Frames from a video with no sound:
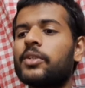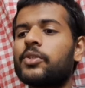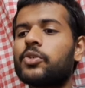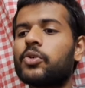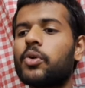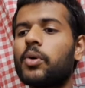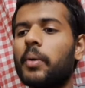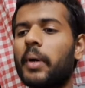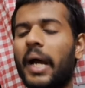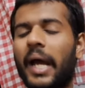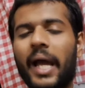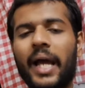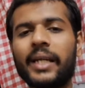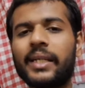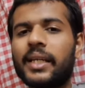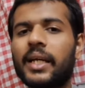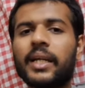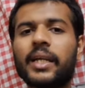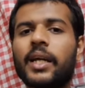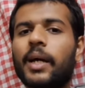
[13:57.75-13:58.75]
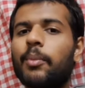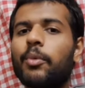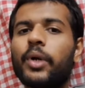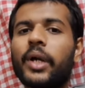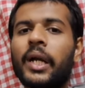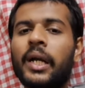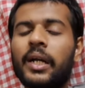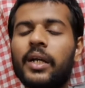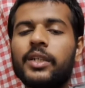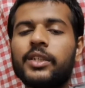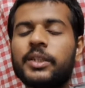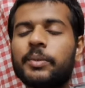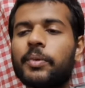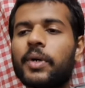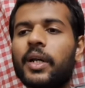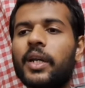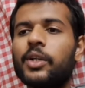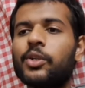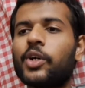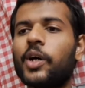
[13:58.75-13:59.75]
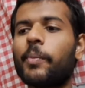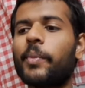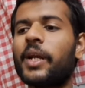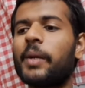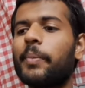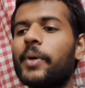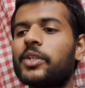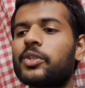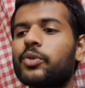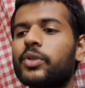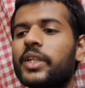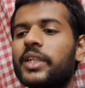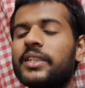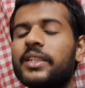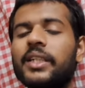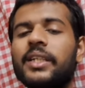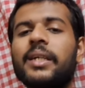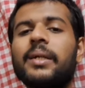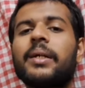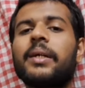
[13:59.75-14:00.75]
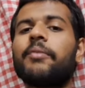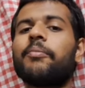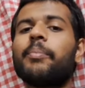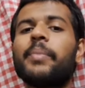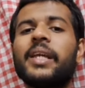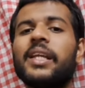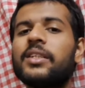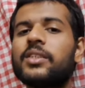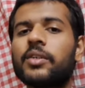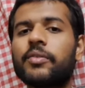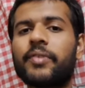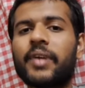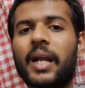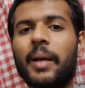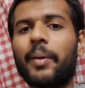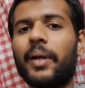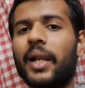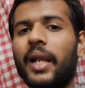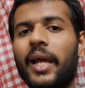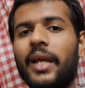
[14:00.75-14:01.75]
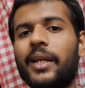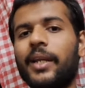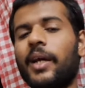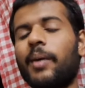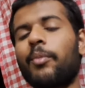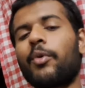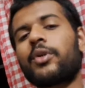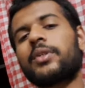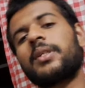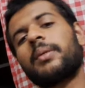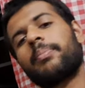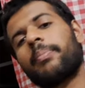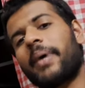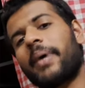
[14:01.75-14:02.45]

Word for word: सो so, है क्या कि हम लोग इंटर्नशिप कर रहे हैं तो हमारे पास कोई ऐसा मीन्स ऑफ ट्रैवल है नहीं हम लोग सिर्फ